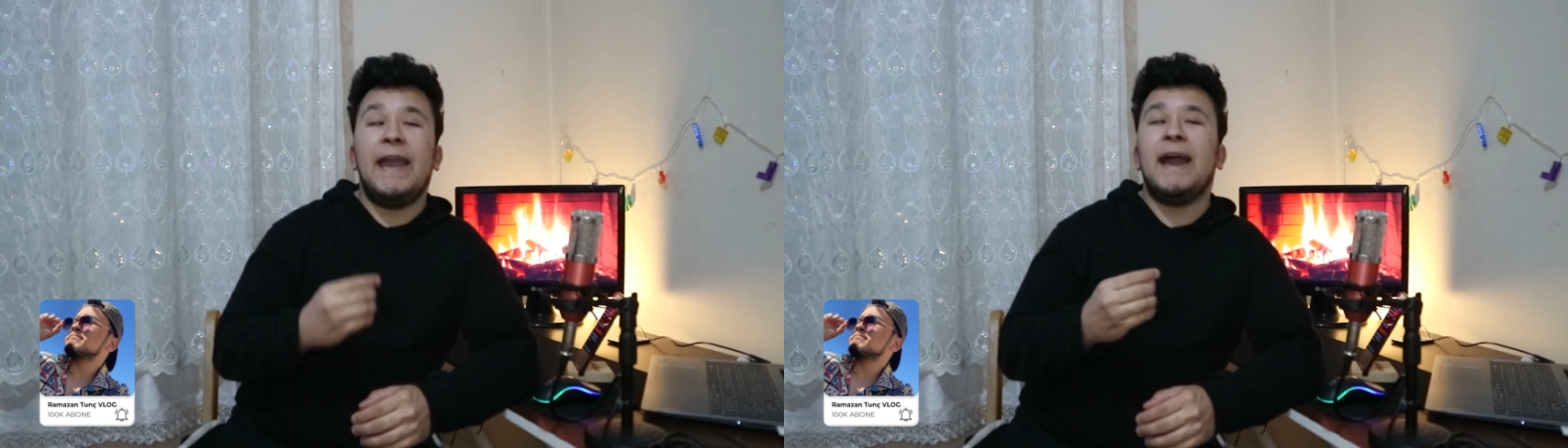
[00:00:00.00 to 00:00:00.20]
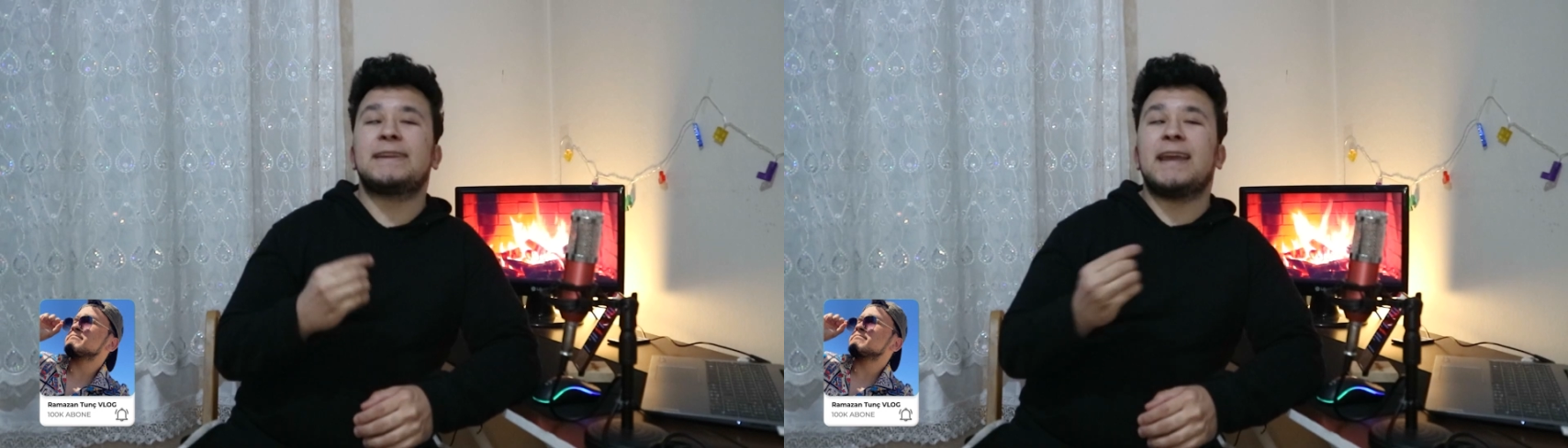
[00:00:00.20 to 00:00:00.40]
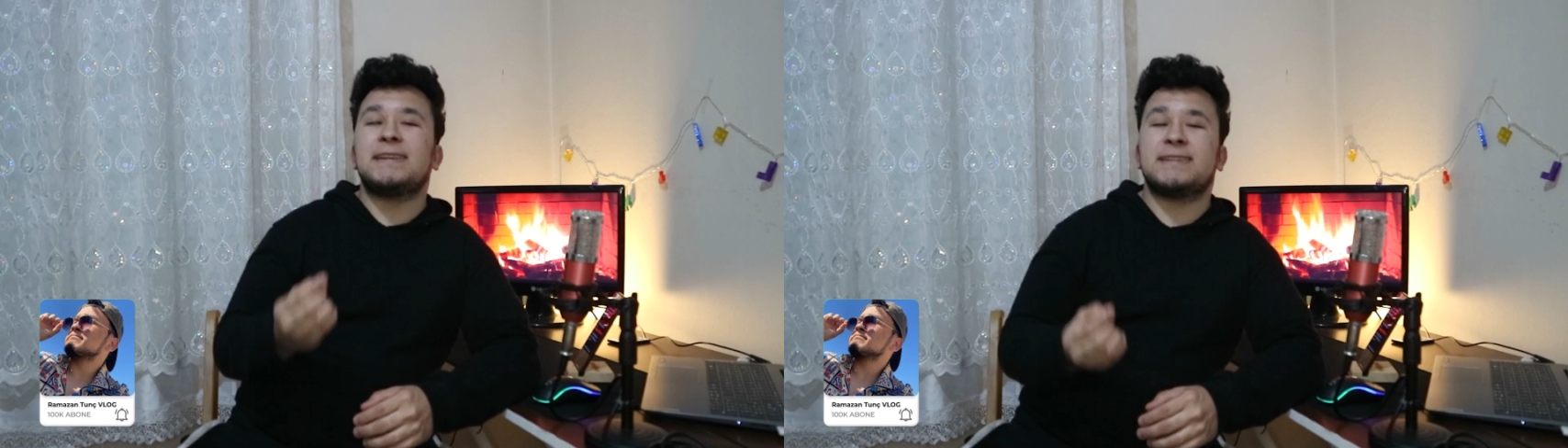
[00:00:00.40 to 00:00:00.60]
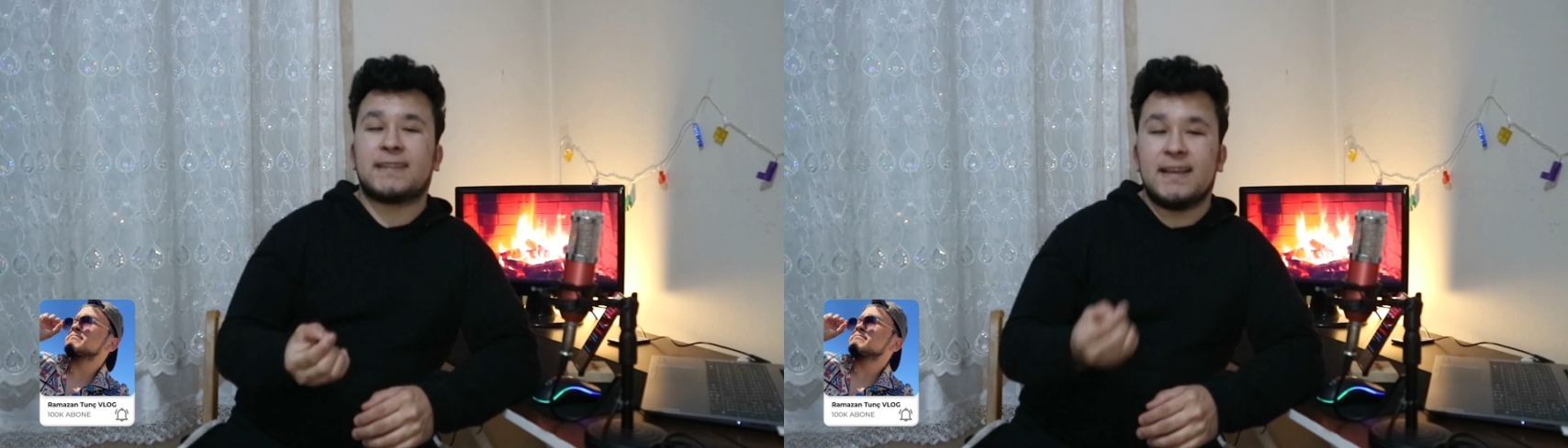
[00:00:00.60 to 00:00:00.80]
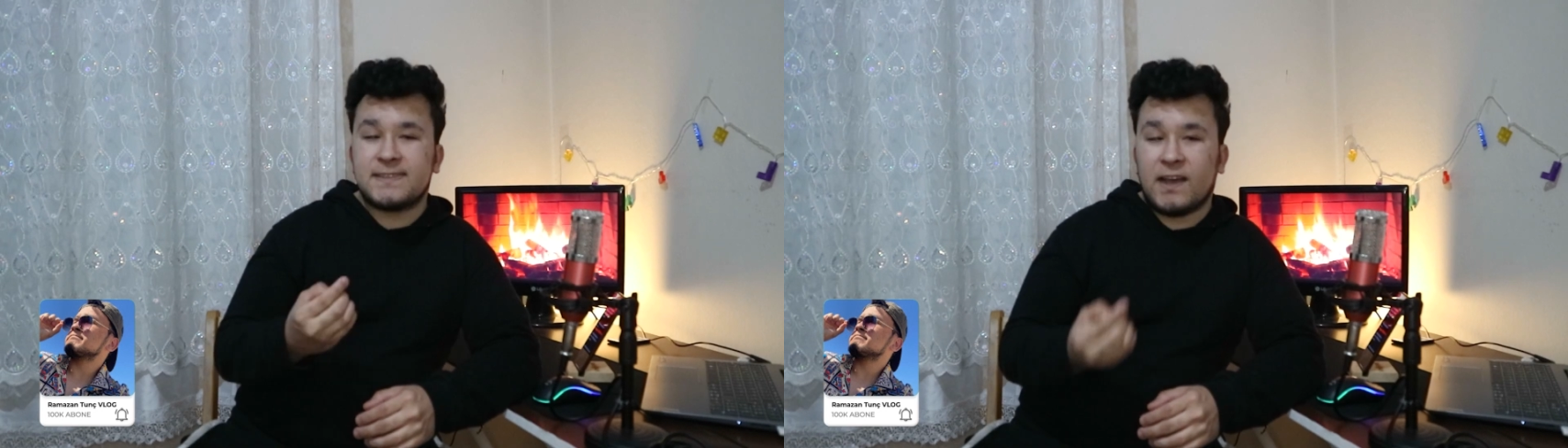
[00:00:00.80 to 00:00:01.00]
Eğer
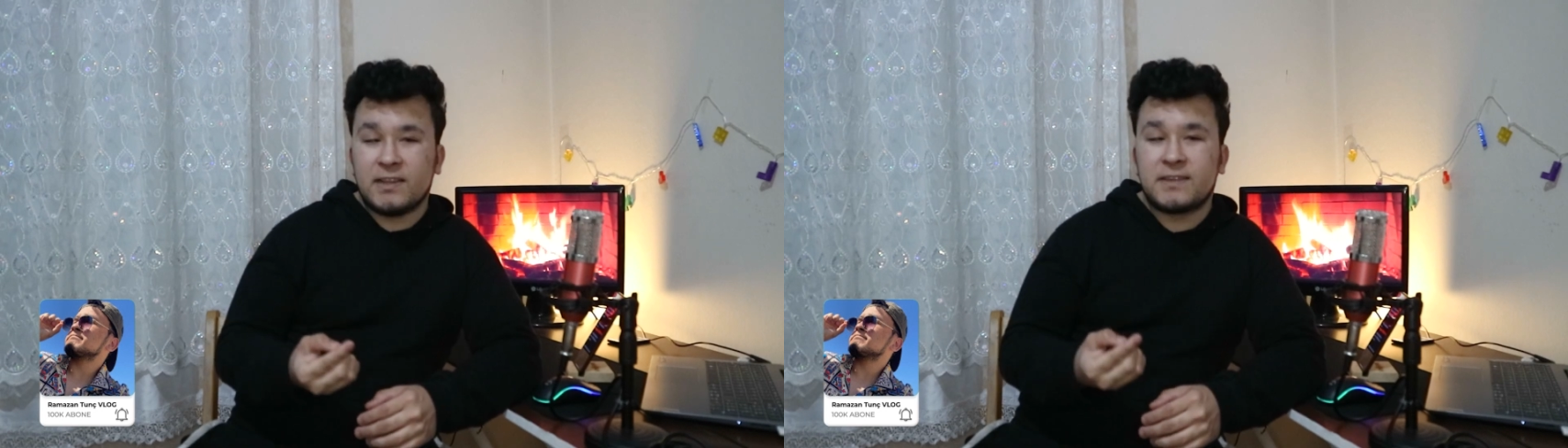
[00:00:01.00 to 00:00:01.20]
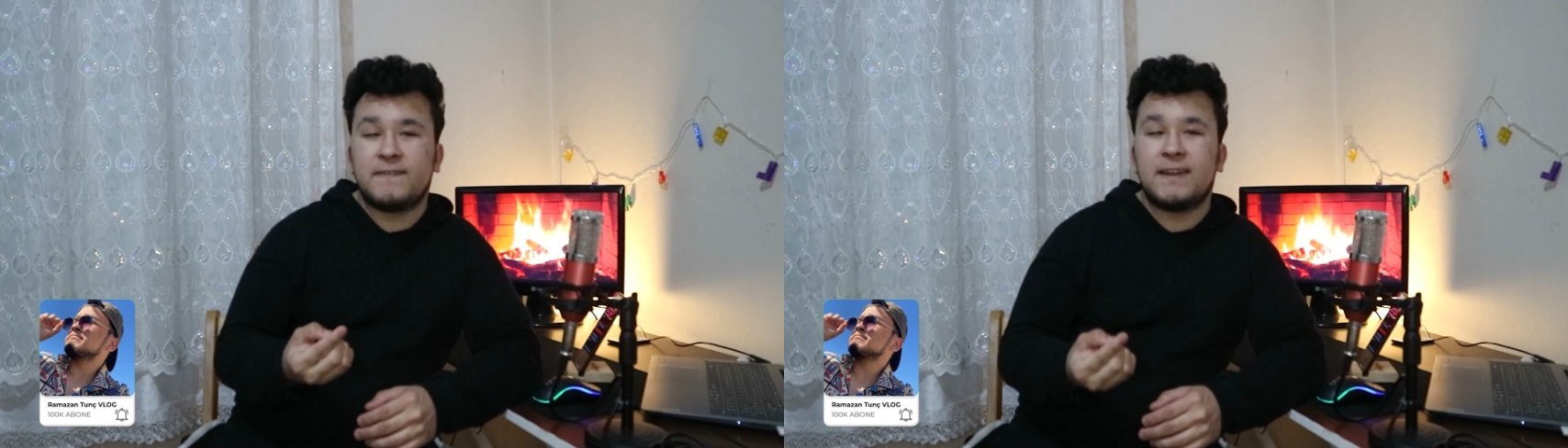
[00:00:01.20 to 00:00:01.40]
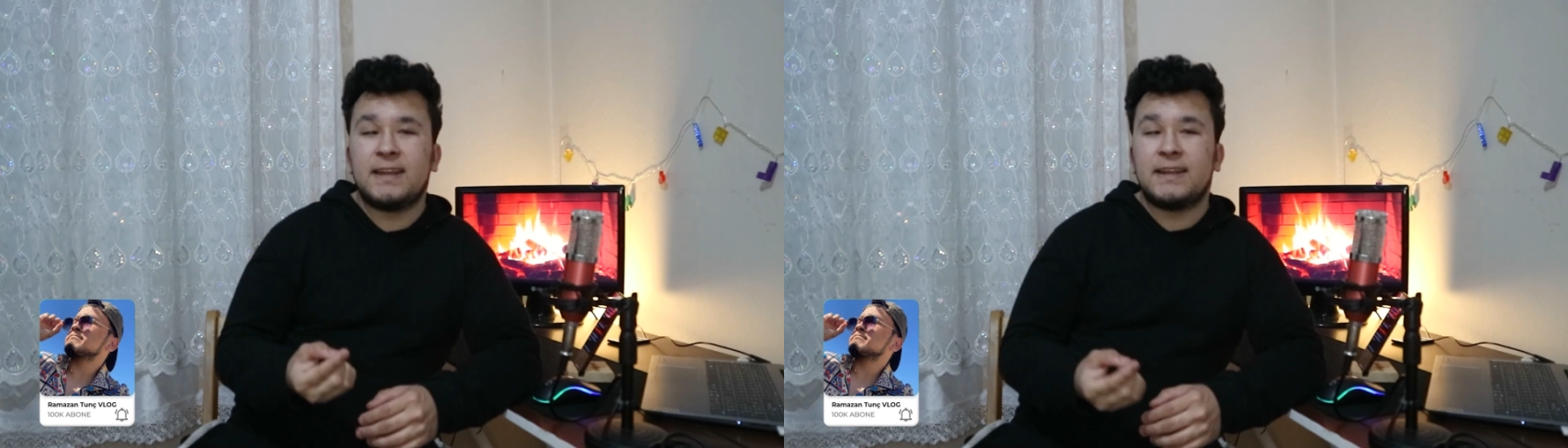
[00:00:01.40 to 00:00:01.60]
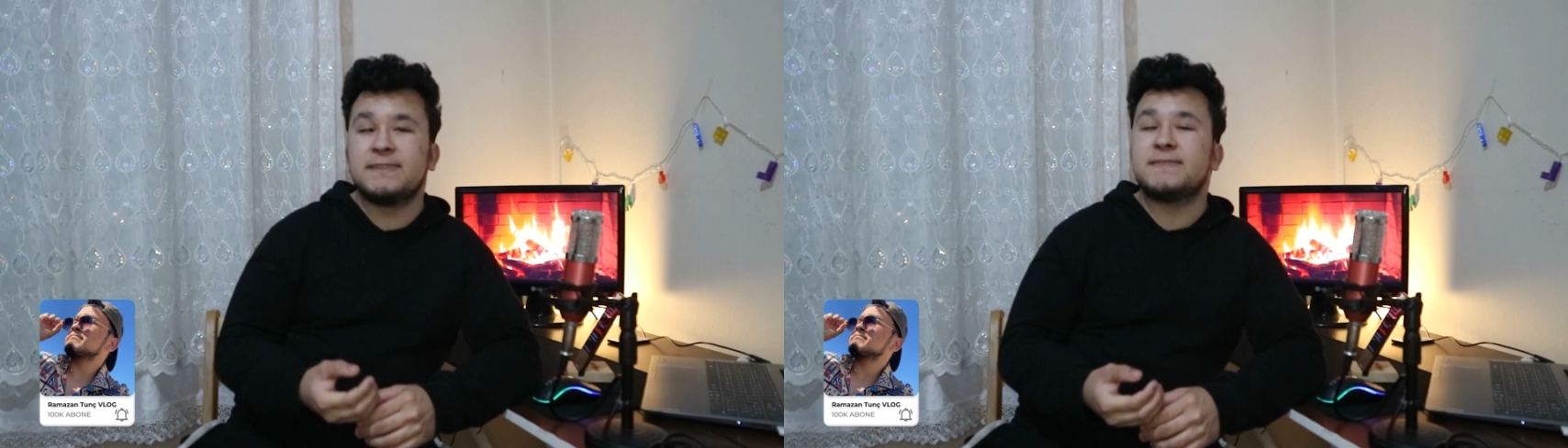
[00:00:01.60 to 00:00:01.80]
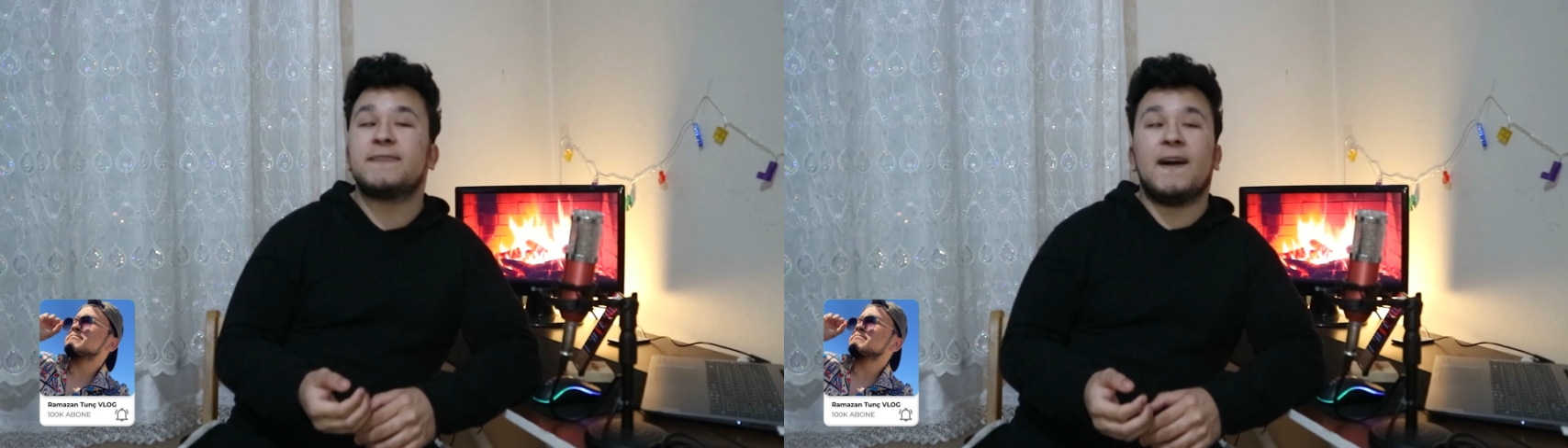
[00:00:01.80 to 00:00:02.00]
gerçekten sağlık verilerinizi